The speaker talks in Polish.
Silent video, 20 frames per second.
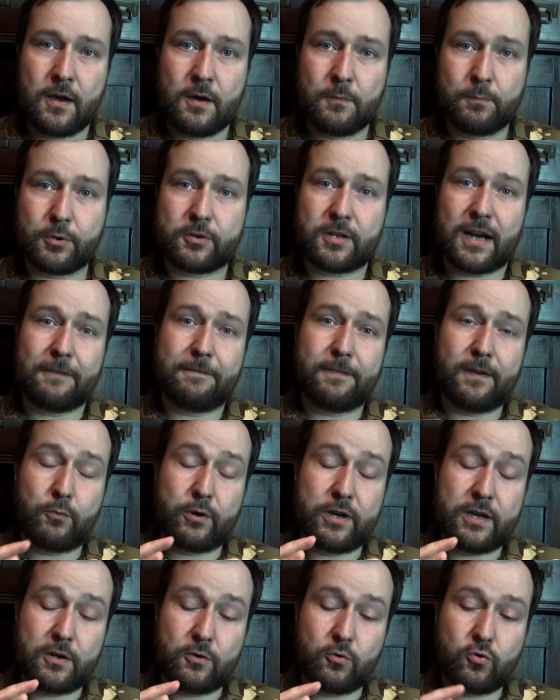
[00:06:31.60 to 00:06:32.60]

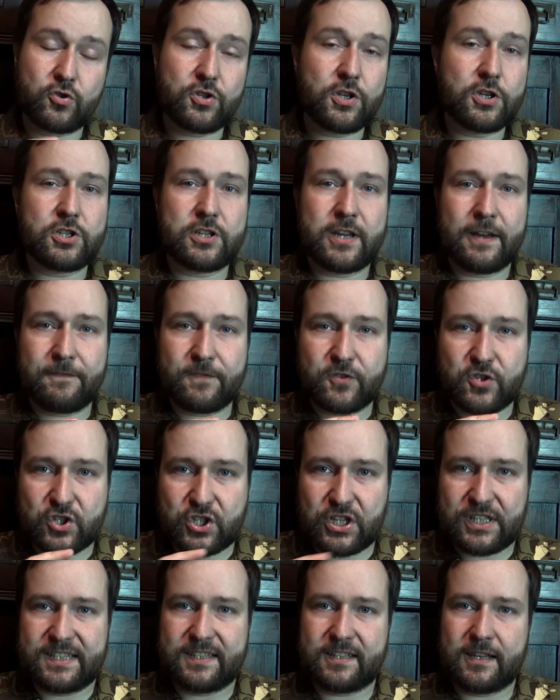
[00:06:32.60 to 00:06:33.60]
potrafiły różnić się
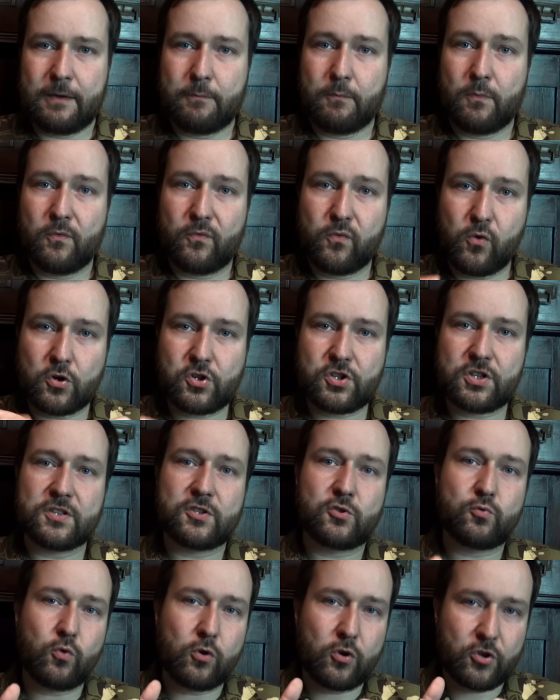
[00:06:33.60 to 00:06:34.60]
wszystkim, włącznie
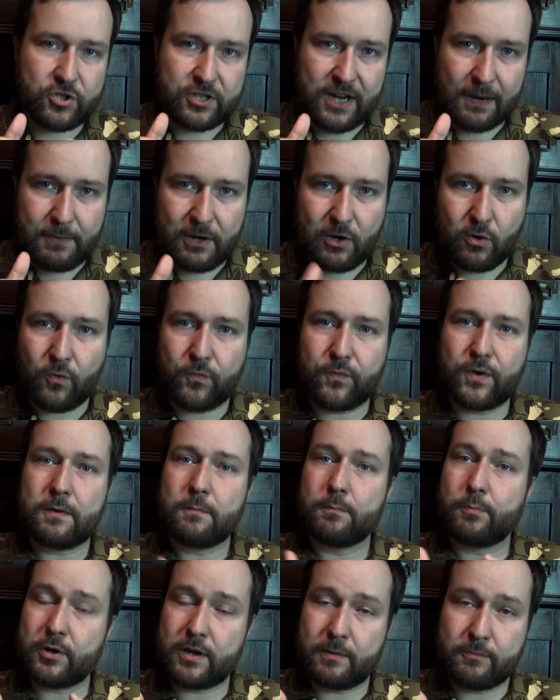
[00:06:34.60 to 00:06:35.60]
z długościami lufy,
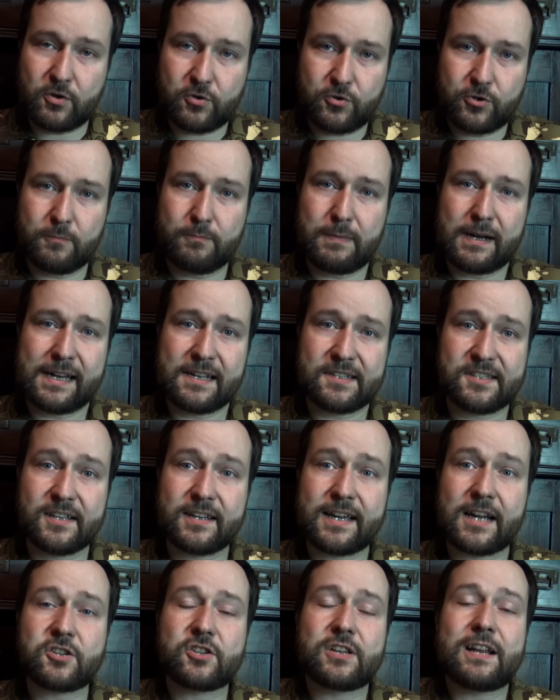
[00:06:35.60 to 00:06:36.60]
pojemnością
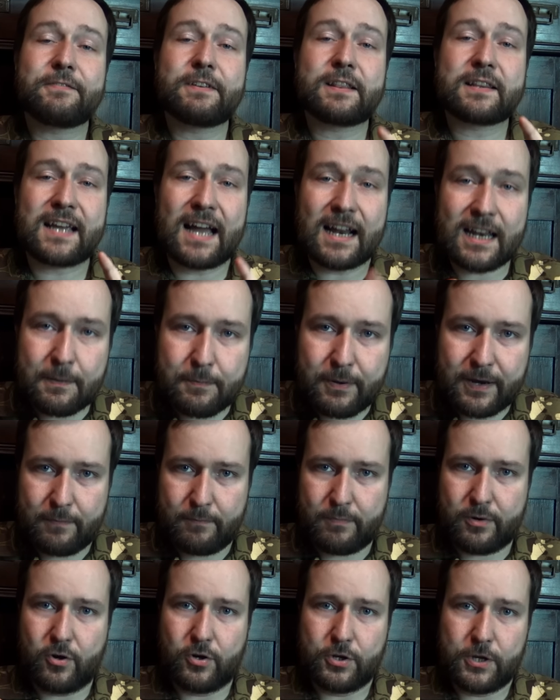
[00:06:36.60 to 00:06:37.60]
magazynka czy nawet
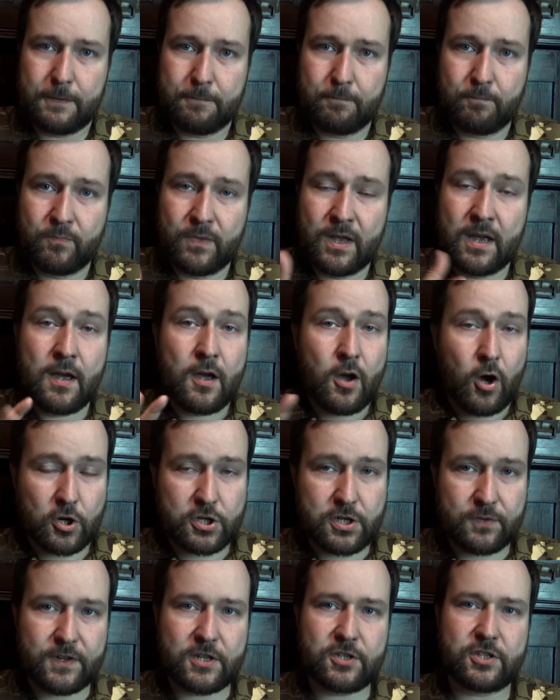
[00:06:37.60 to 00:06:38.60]
kalibrem broni.
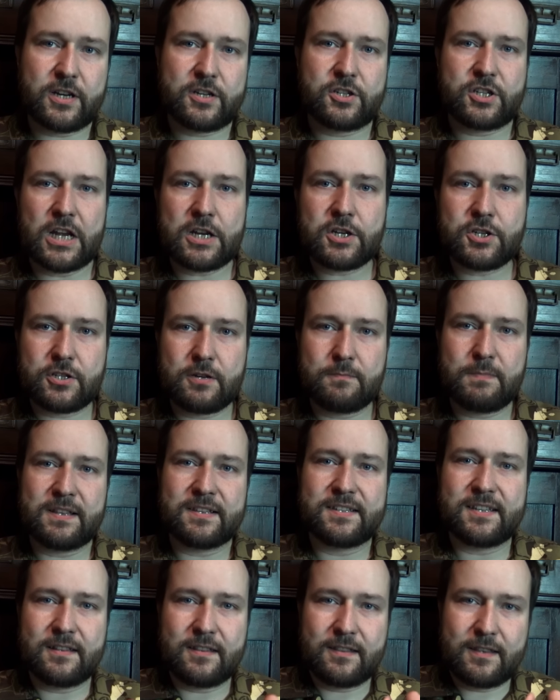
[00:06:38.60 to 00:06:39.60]
Oczywiście części
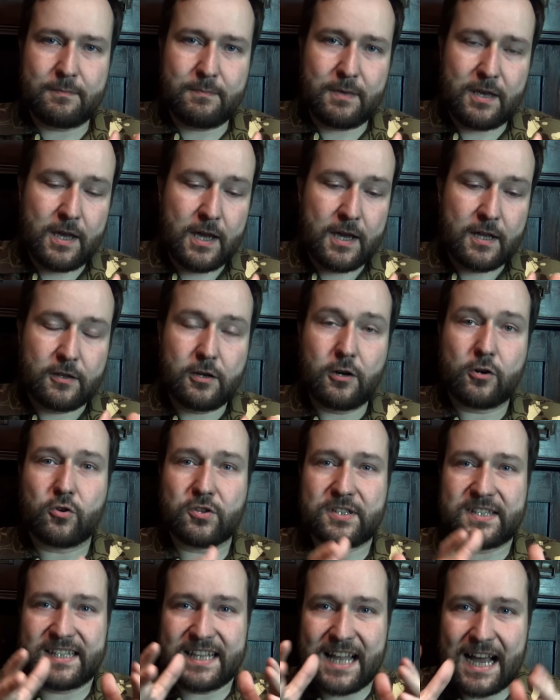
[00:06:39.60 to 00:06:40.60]
między tymi
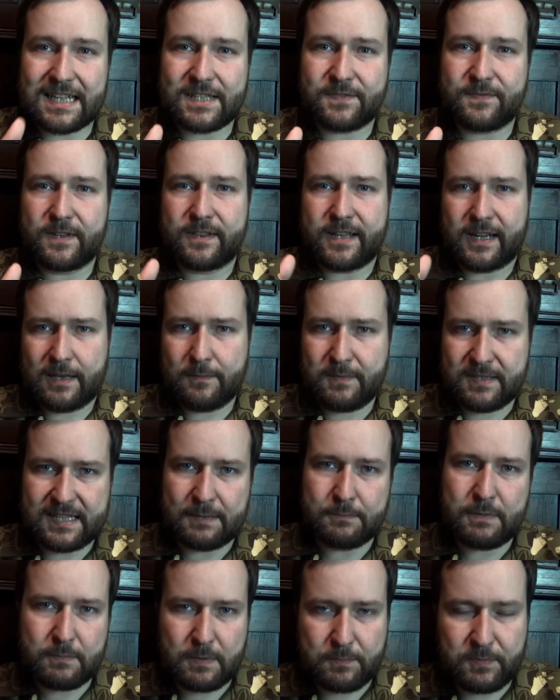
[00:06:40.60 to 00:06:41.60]
tylko z nazwy takimi
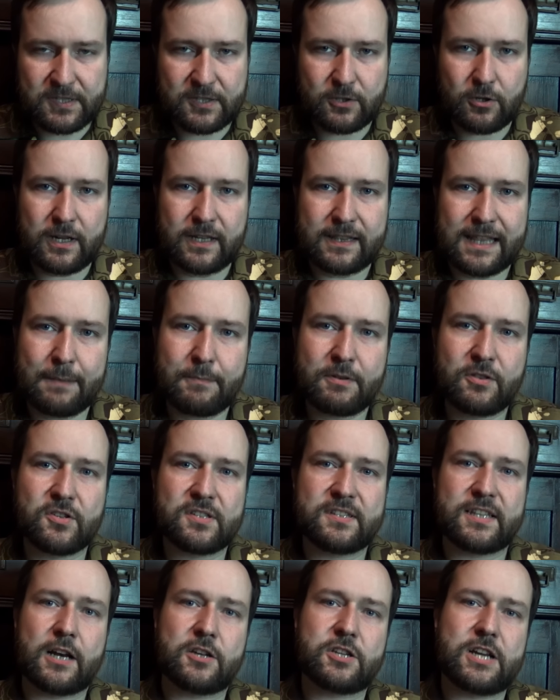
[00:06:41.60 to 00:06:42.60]
samymi pistoletami
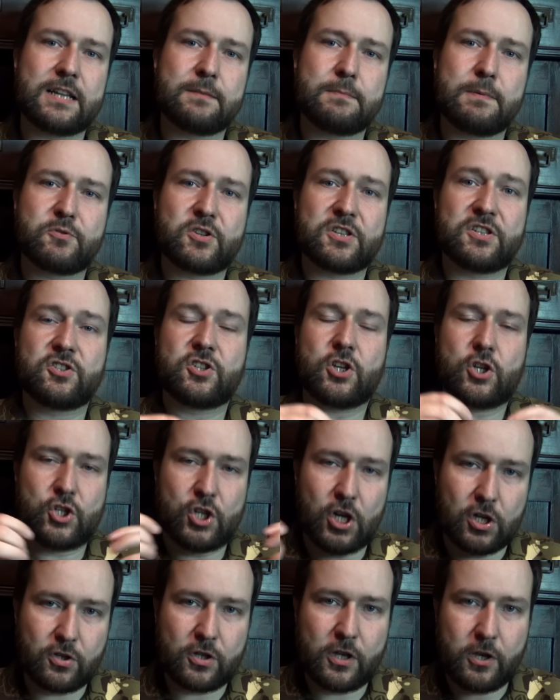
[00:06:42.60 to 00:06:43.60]
dostarczanymi przez
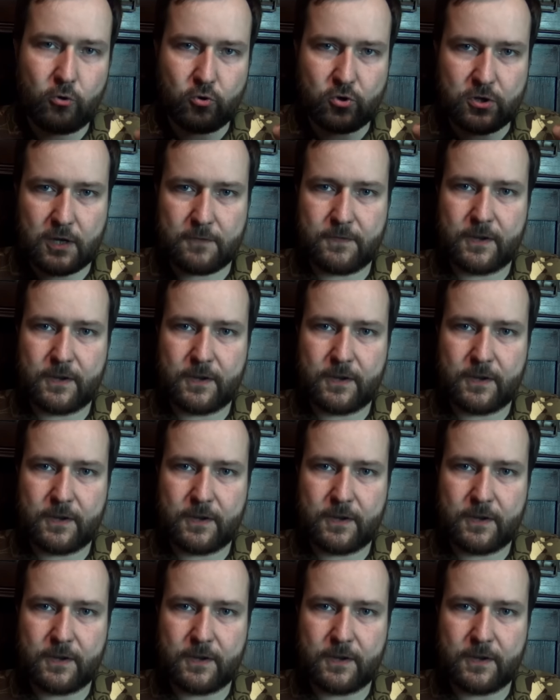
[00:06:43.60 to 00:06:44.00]
dziesiątki różnych